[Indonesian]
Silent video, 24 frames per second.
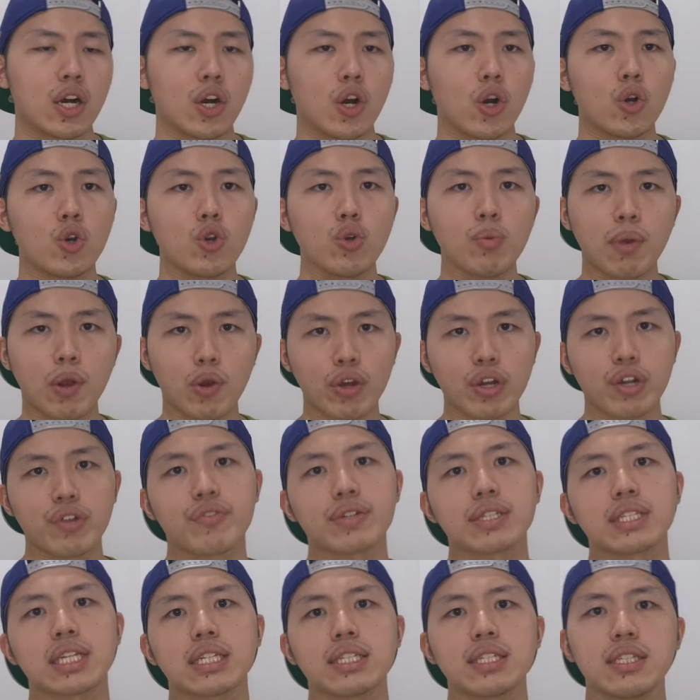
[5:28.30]
oh lu melakukan
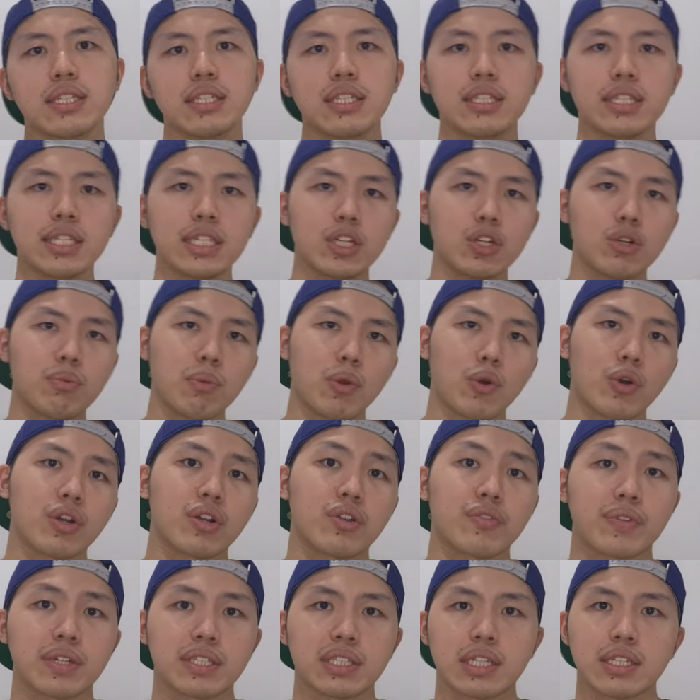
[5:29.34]
investasi di sini, lu melakukan
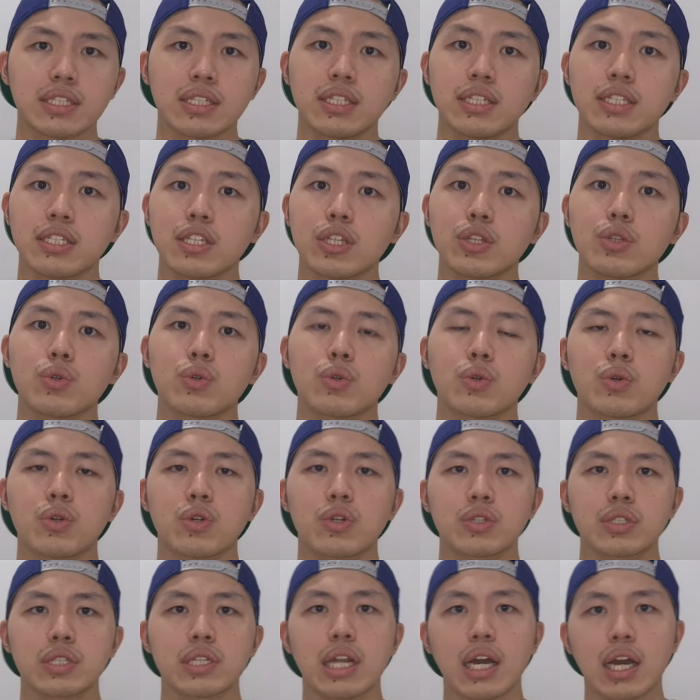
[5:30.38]
investasi di situ.
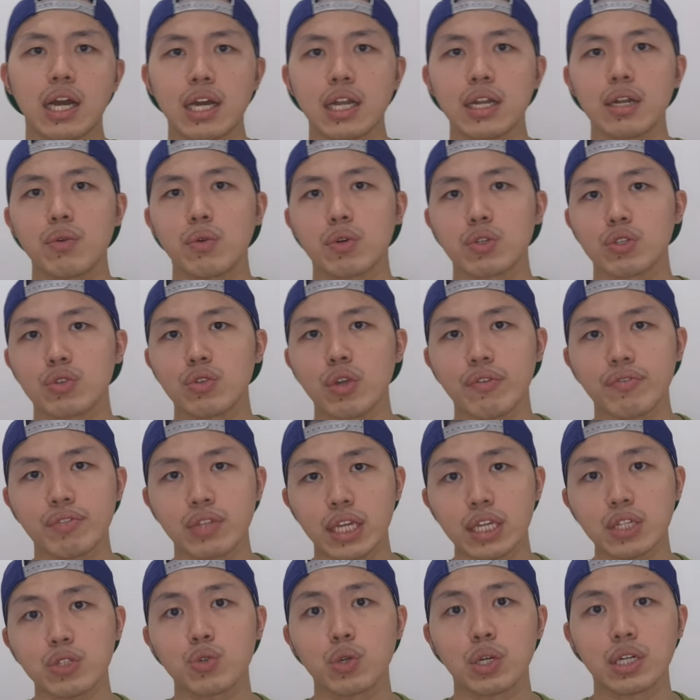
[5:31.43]
Sedangkan waktu itu
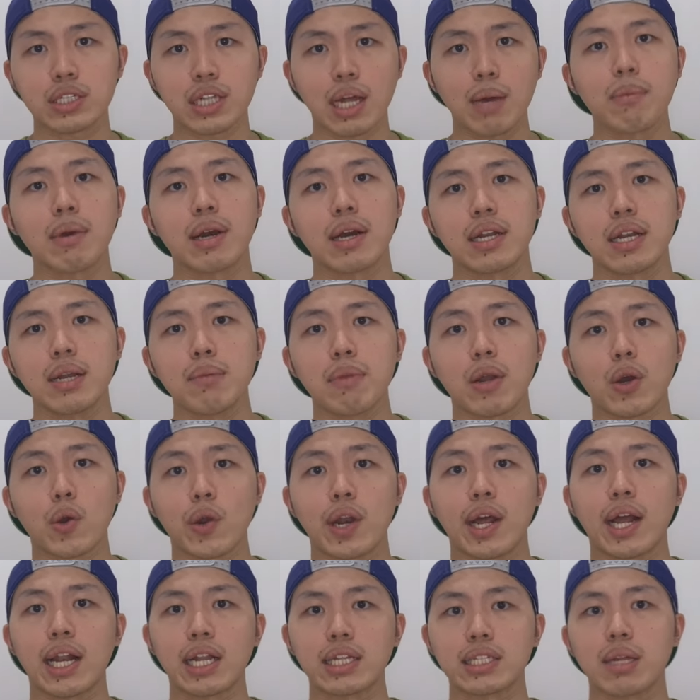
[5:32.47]
FTX juga sama, dia
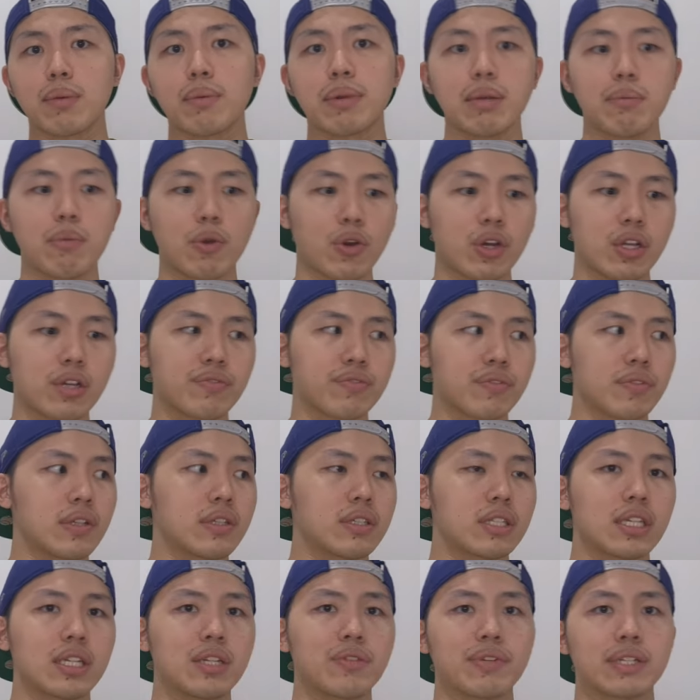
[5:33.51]
melakukan hal yang sama, dia melakukan
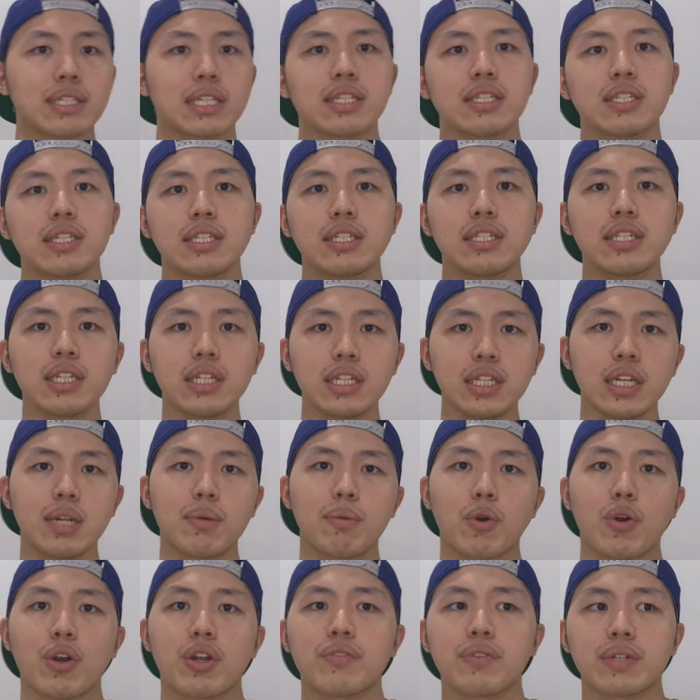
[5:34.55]
investasi di sini, dia
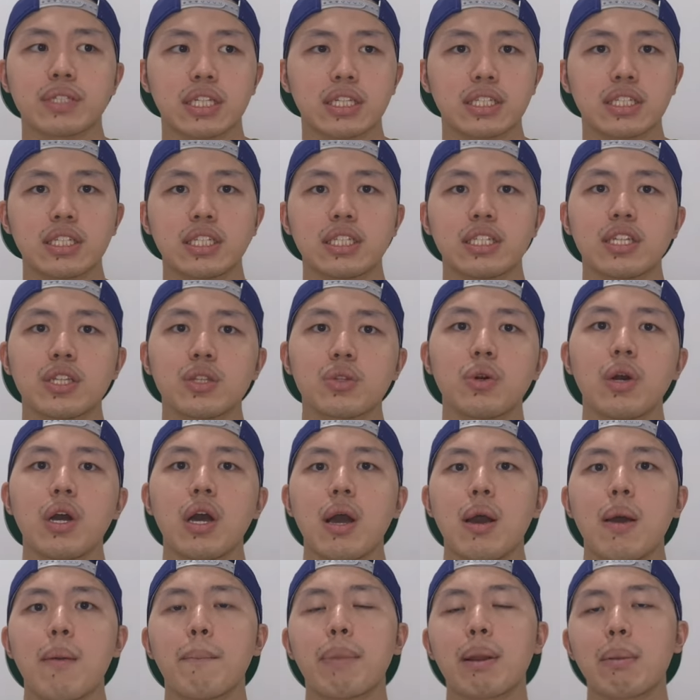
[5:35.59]
melakukan investasi di situ.
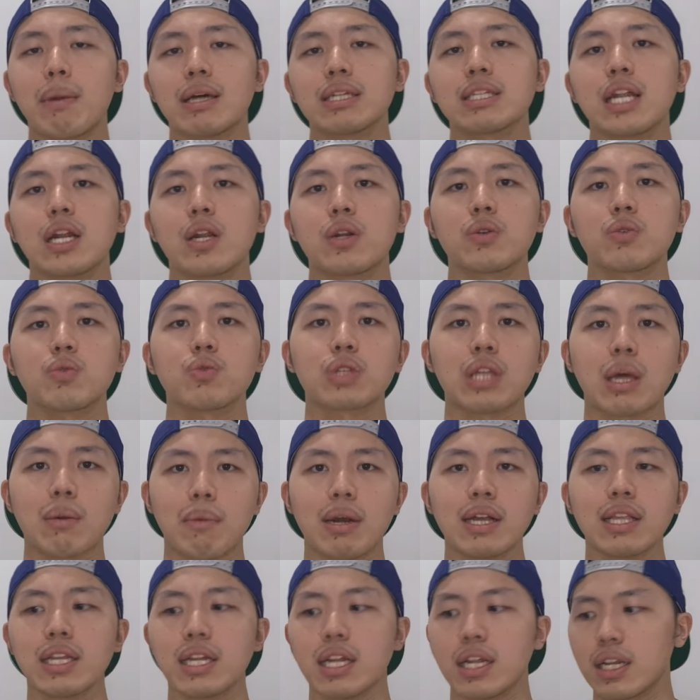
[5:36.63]
Permasalahan
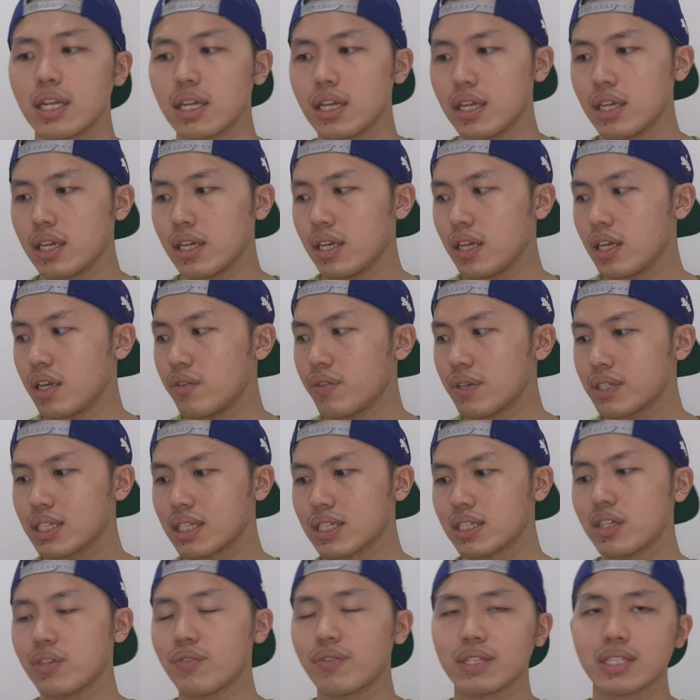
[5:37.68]
utamanya dari
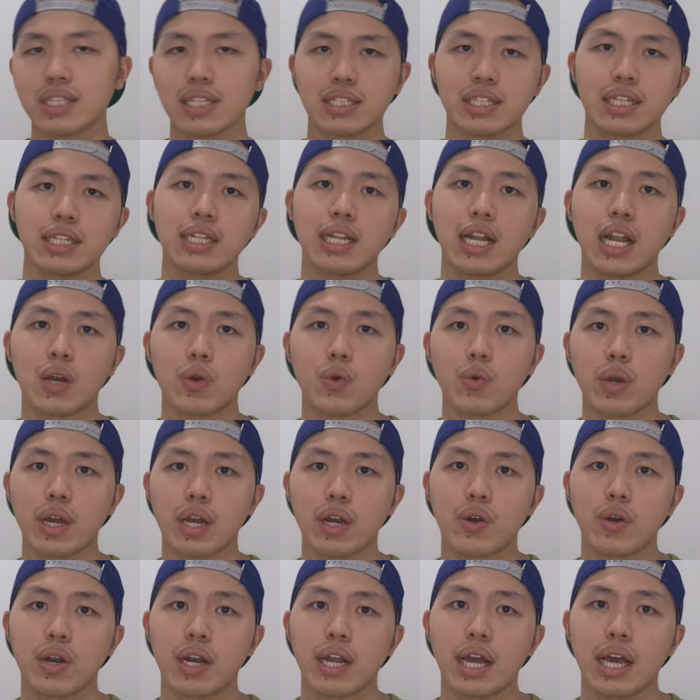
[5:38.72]
investasi-investasi yang
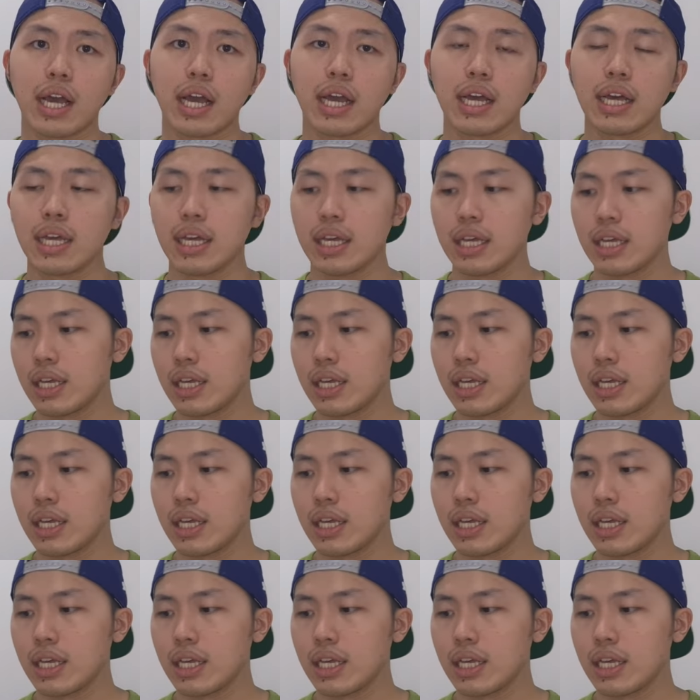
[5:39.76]
dilakukan oleh